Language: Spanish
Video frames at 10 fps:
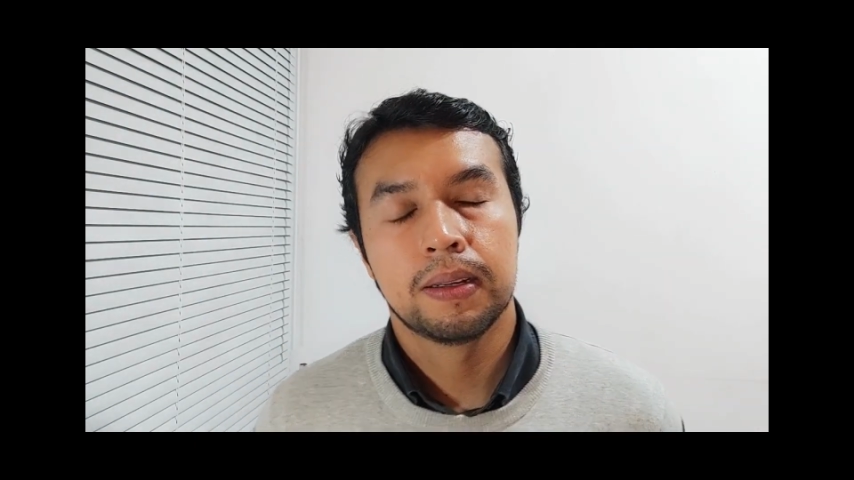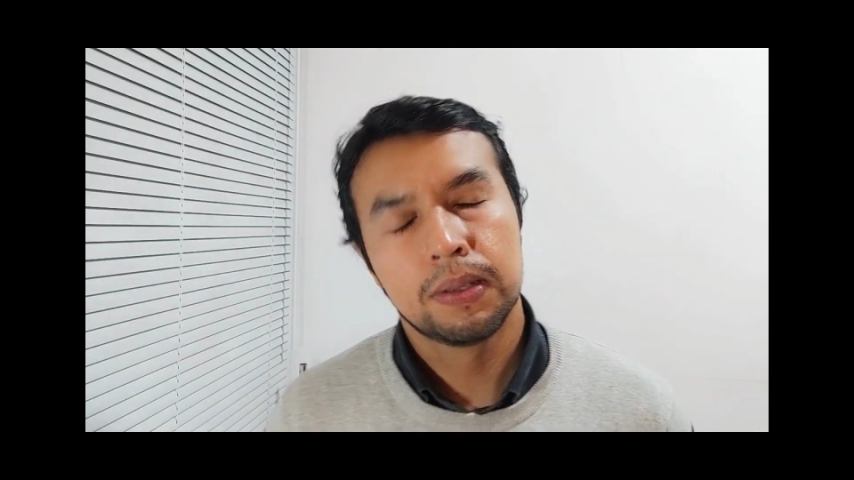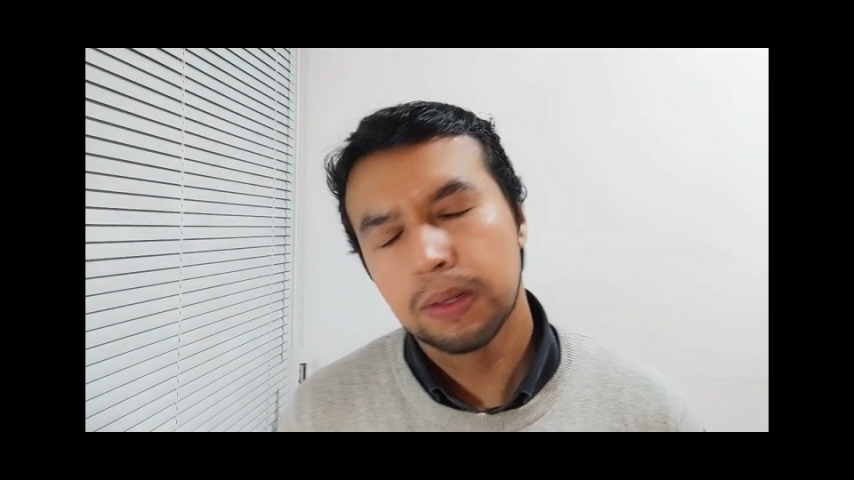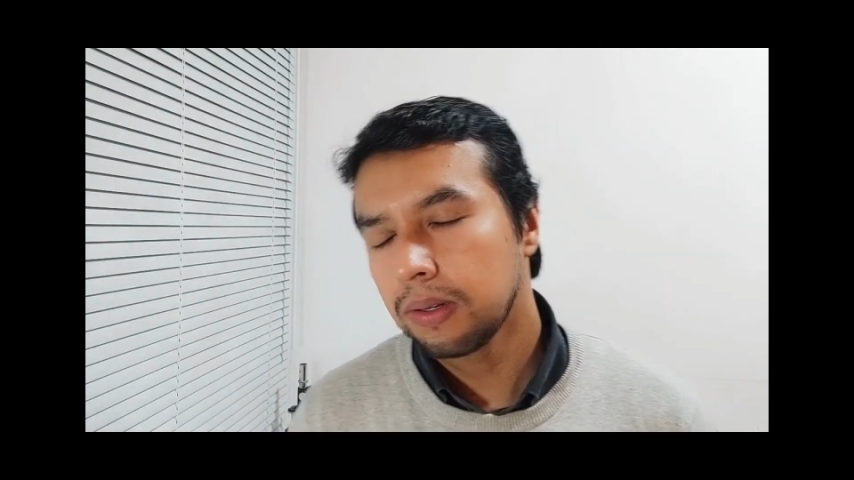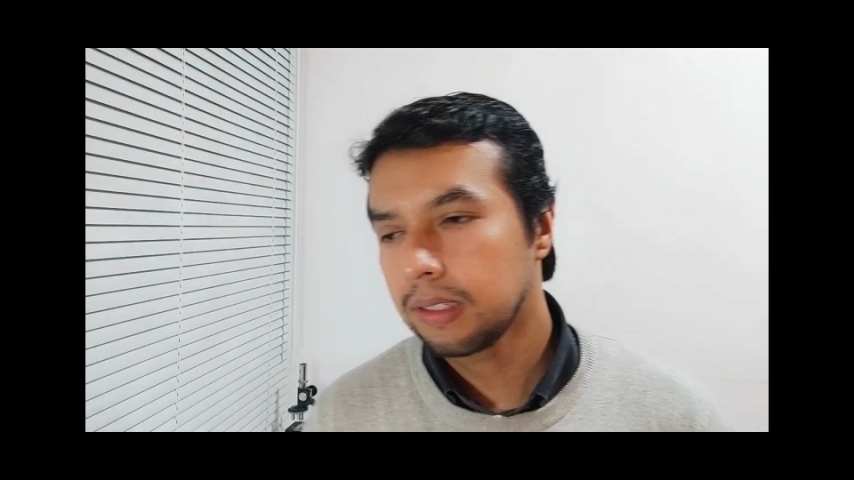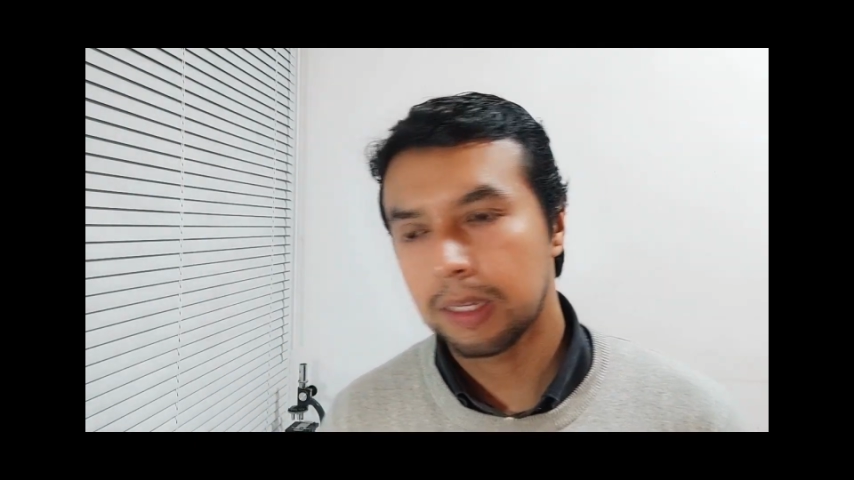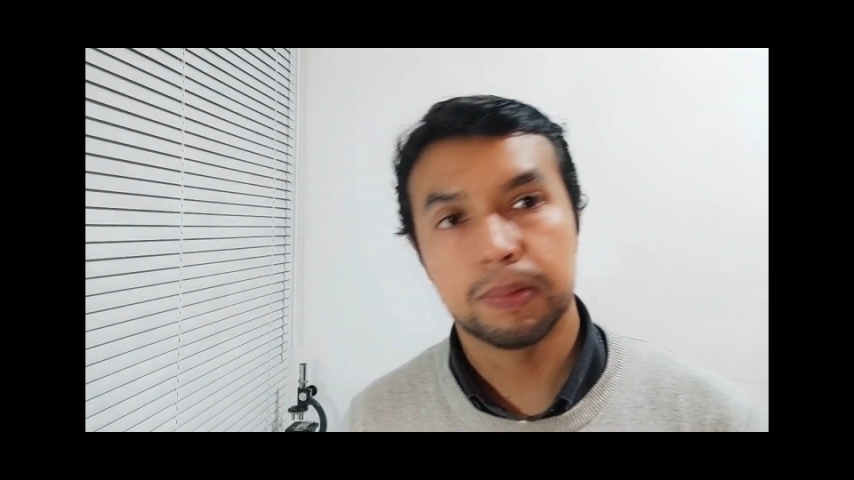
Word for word: No dice